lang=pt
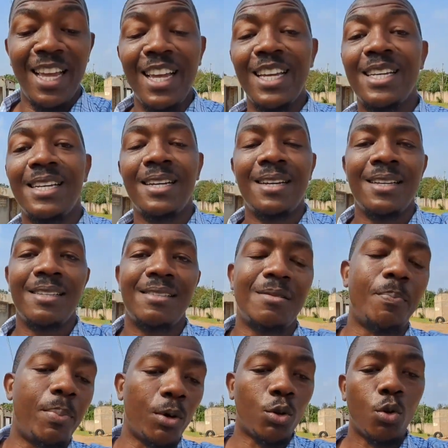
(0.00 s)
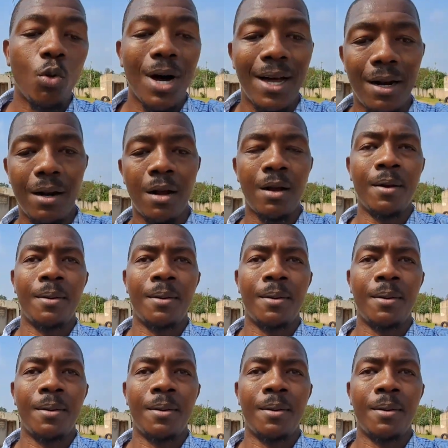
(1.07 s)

que se perdoar.